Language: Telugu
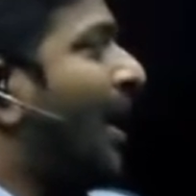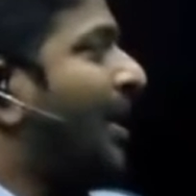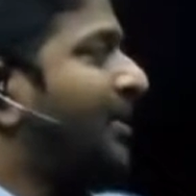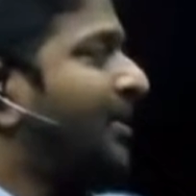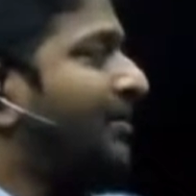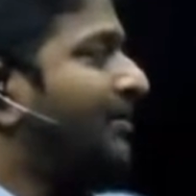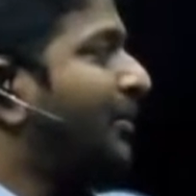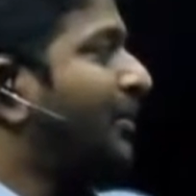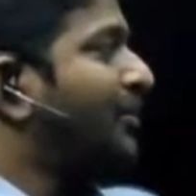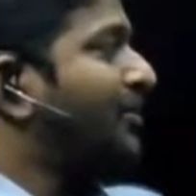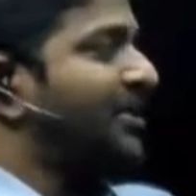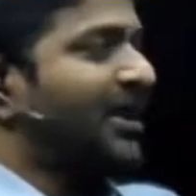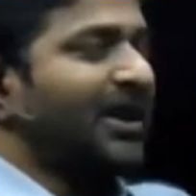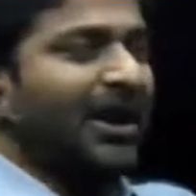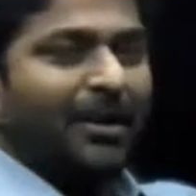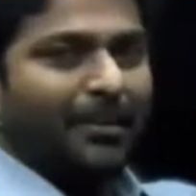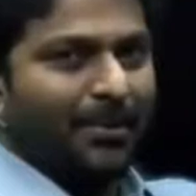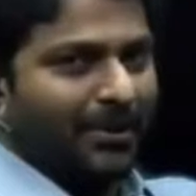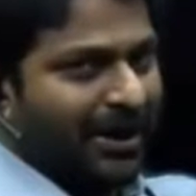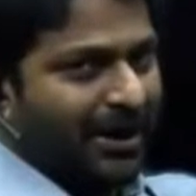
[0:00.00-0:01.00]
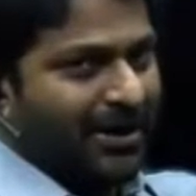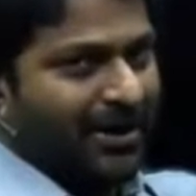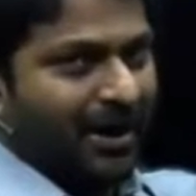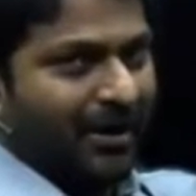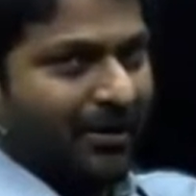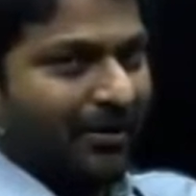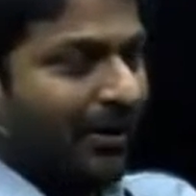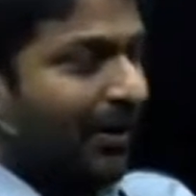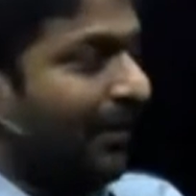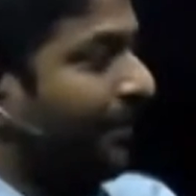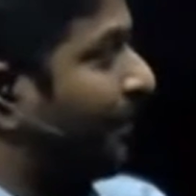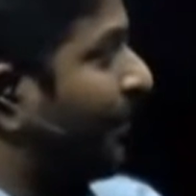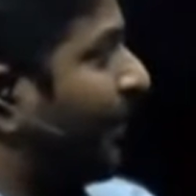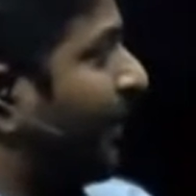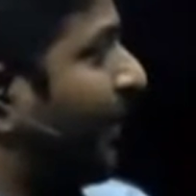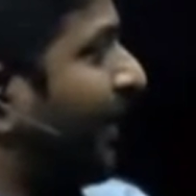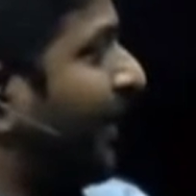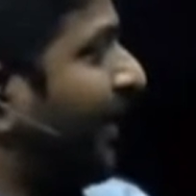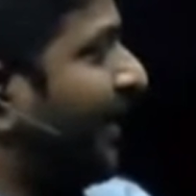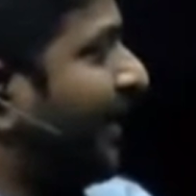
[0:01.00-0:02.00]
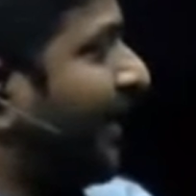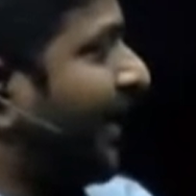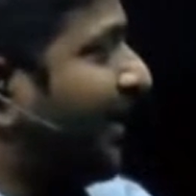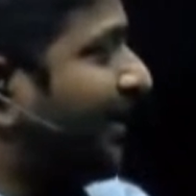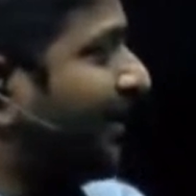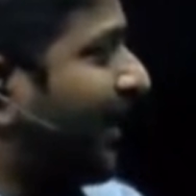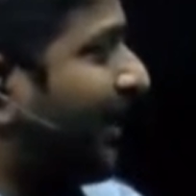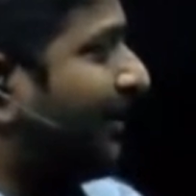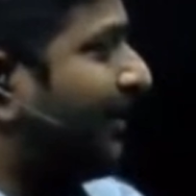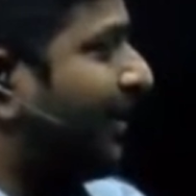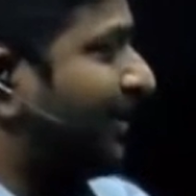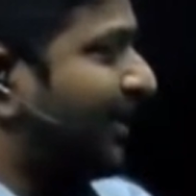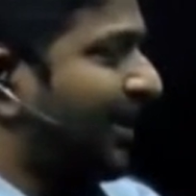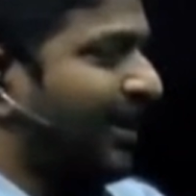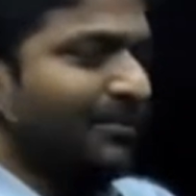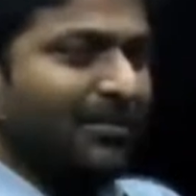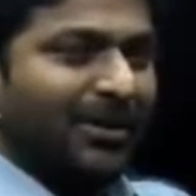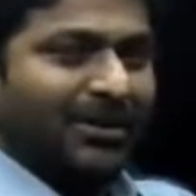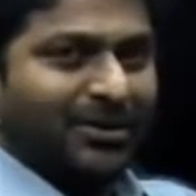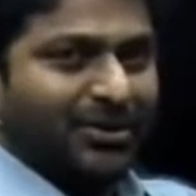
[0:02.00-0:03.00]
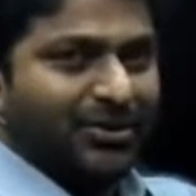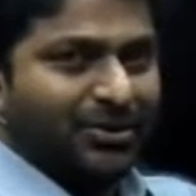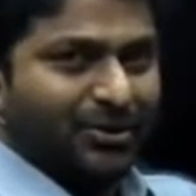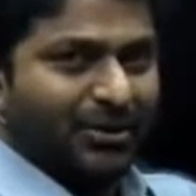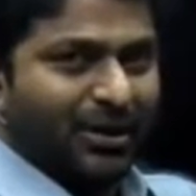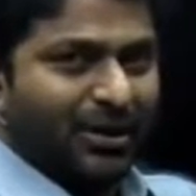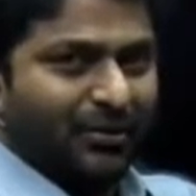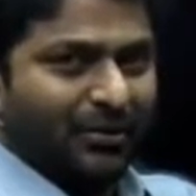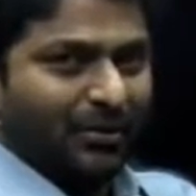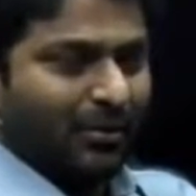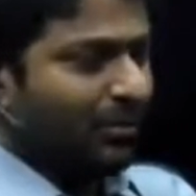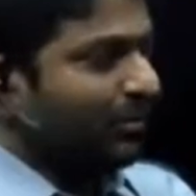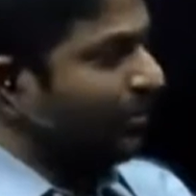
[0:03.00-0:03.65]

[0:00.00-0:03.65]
ఐదు ఈవెన్ వచ్చినాయి కాబట్టి ఐదు ఆడ్ ఉన్నాయి టెన్ తర్వాత నెంబర్ తీసుకున్నావు